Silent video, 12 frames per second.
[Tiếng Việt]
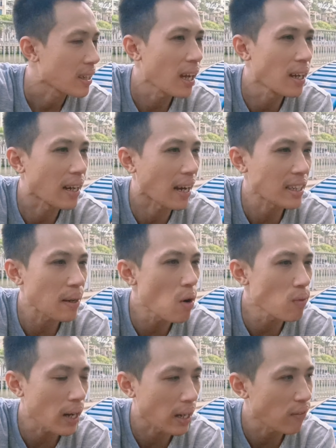cái hình ảnh cái
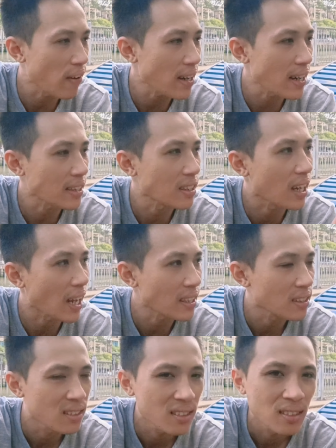bút này nó phát ra từ anh
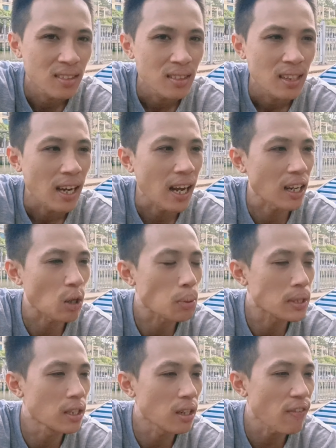hay là
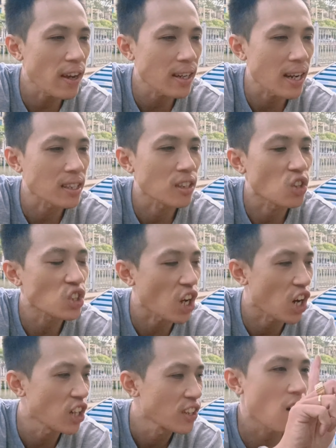cục xương nó phát ra từ con chó